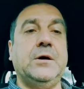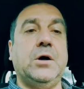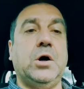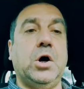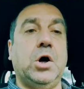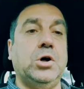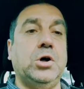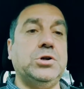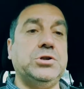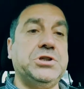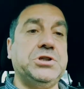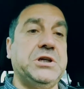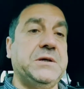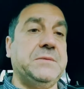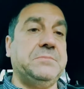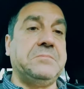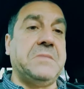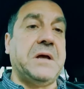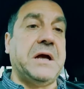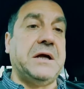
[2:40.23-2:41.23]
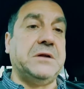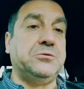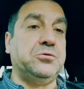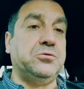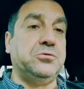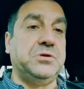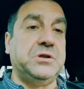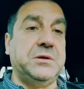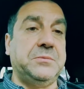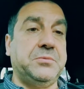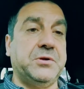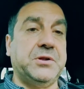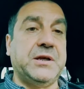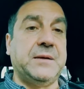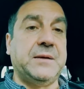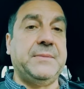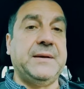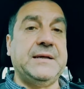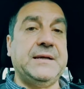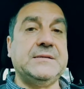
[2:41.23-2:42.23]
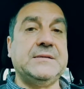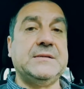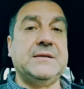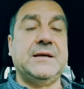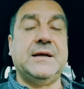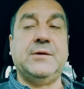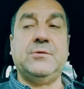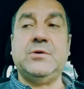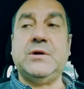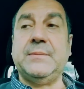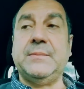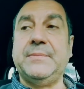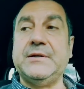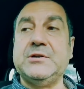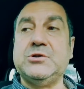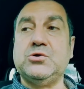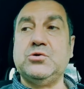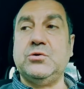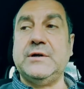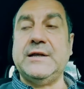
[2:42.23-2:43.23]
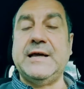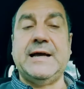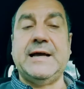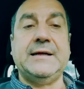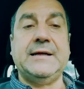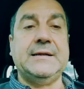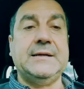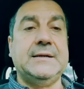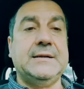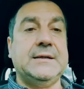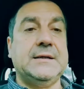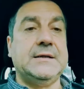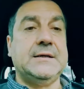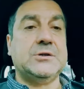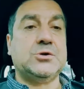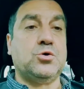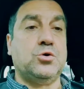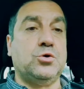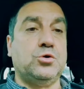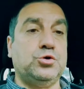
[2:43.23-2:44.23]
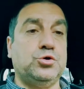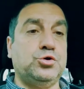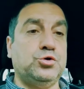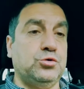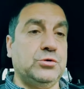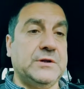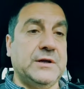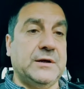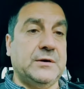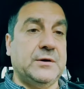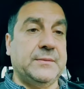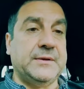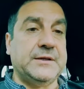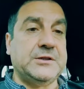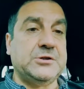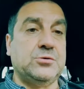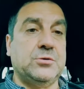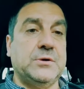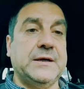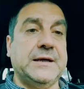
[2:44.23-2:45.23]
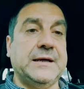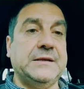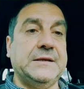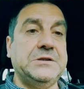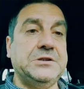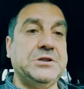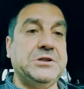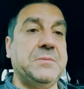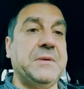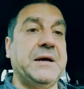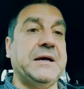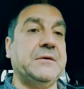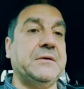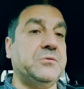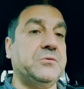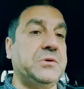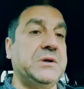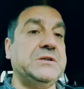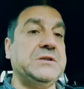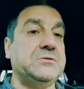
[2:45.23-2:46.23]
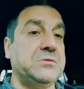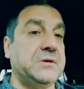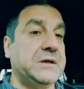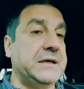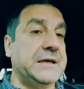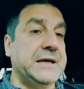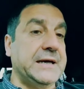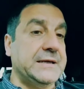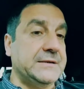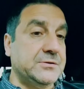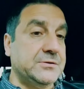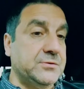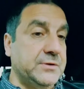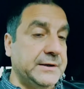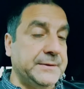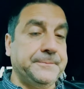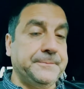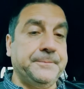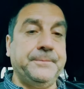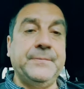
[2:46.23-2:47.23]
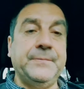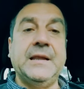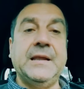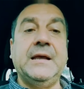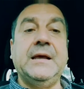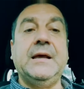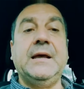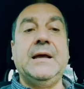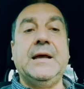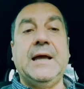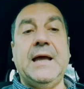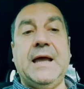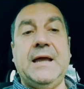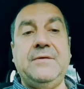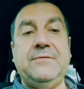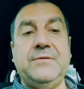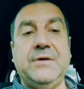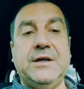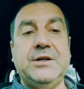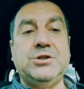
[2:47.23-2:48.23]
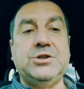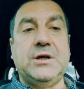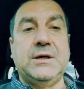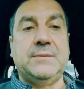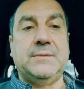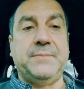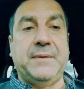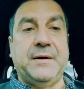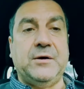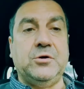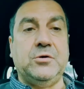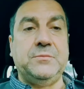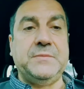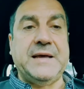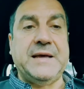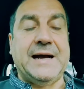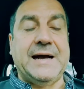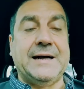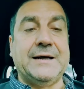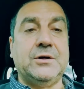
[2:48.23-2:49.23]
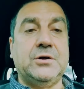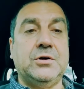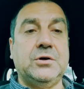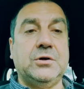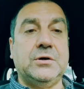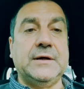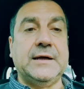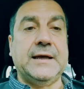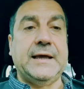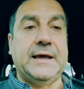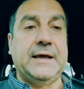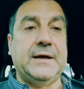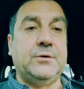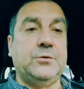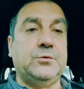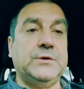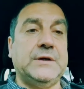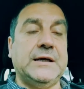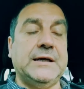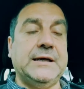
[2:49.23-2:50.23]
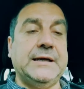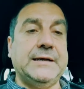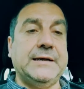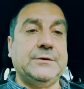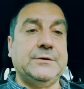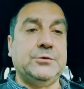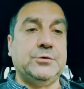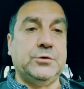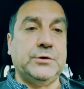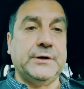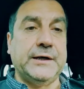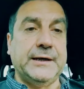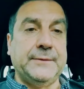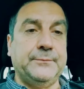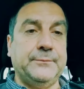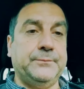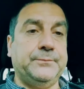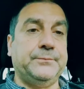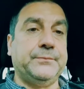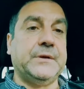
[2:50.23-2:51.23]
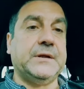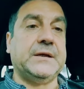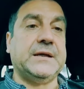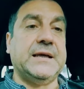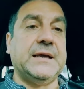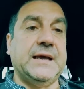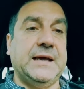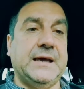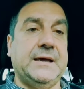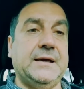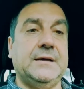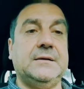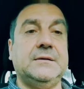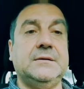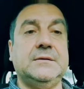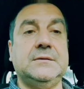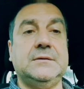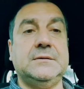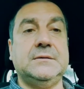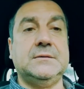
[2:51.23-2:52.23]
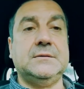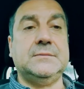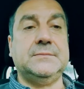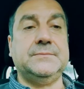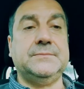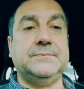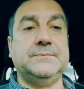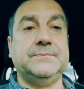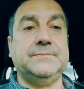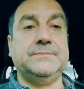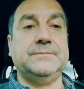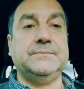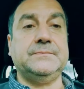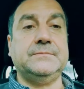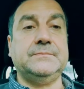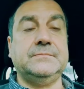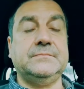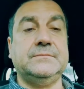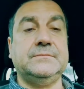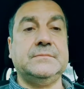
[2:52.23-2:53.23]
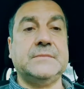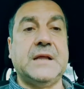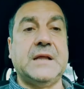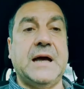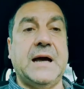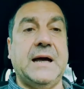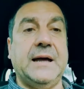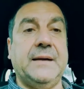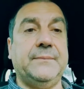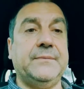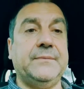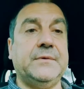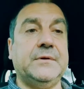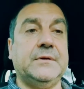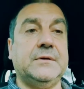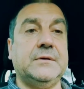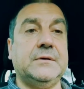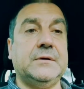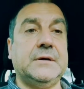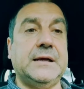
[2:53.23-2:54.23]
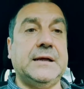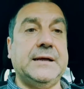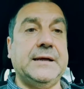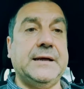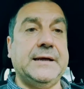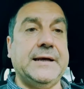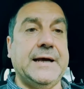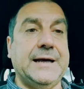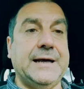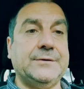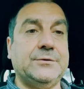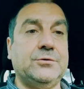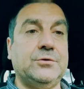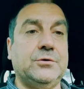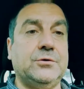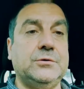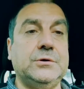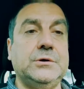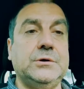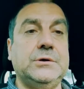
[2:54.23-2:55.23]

Oggi a tutti potrebbe essere una persona eh, sconosciuta, una persona che dice ma questo chi cazzo è? E invece Paolo Bianco è un allenatore che ehm, ha eh, allenato,